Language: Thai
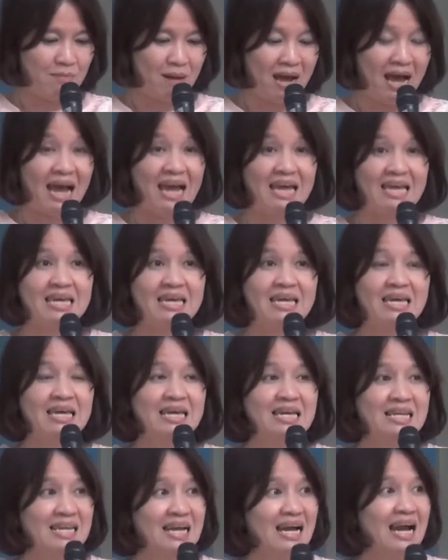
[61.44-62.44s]
ภัย
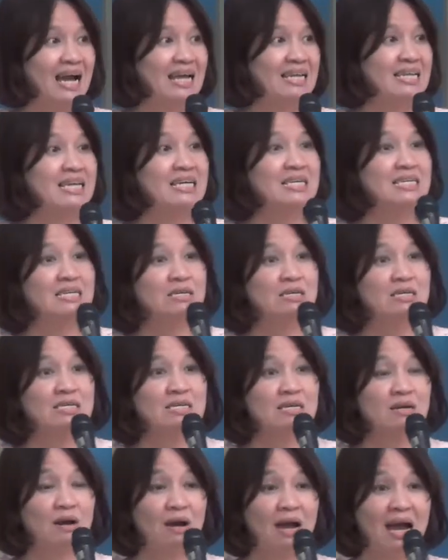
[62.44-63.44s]
นะคะนี่คือ
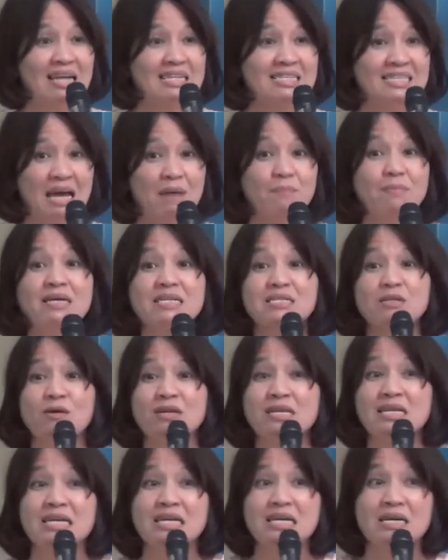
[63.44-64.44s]
การแจ้งเบื้องต้น
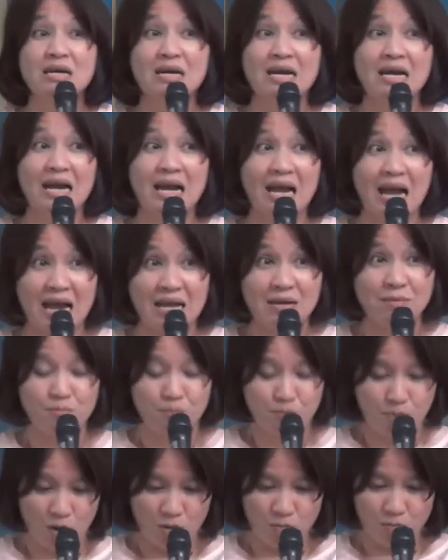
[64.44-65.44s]
เรื่องการ
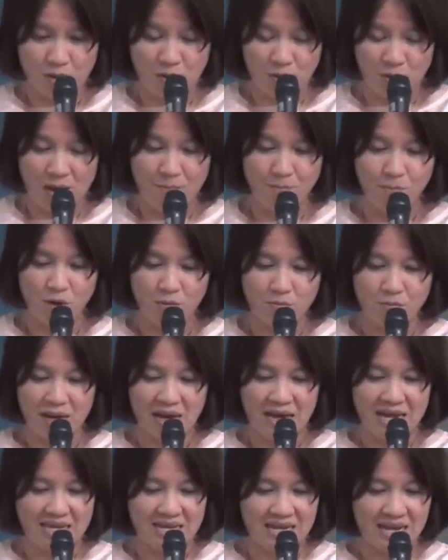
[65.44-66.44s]
ปลอดความปลอด
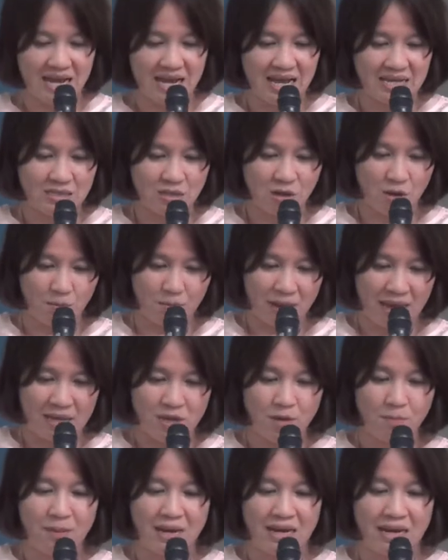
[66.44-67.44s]
ภัยนะคะต่อไป
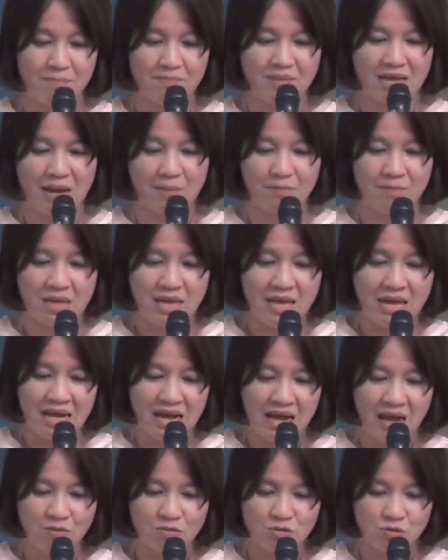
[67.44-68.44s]
ก็เป็นลำดับ
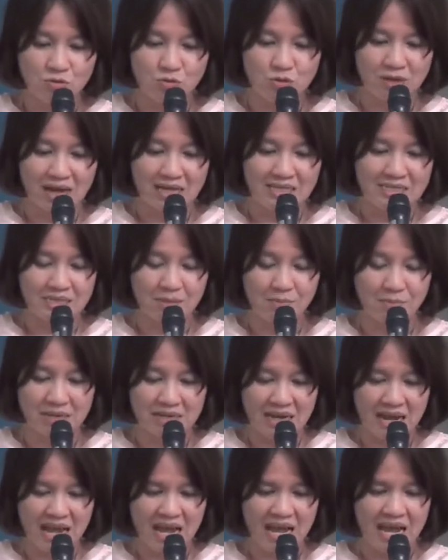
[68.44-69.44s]
เข้าสู่การสัมม
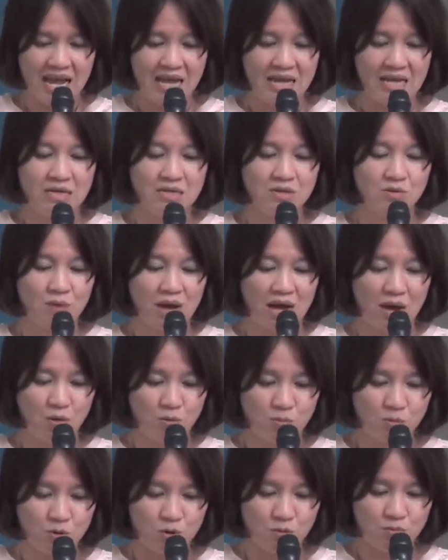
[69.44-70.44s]
นาหรือว่าอ
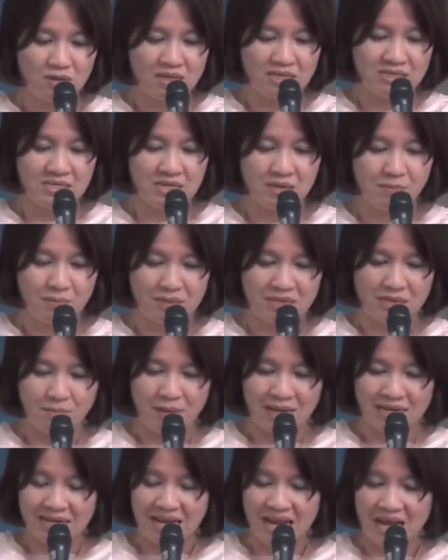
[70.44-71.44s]
บรมในเชิงปฏิ
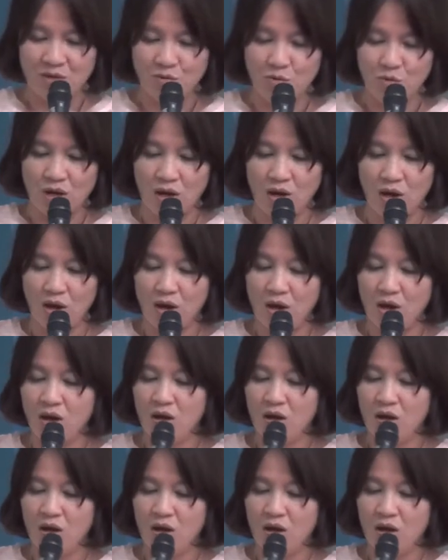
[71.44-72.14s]
บัติการหัวข้อ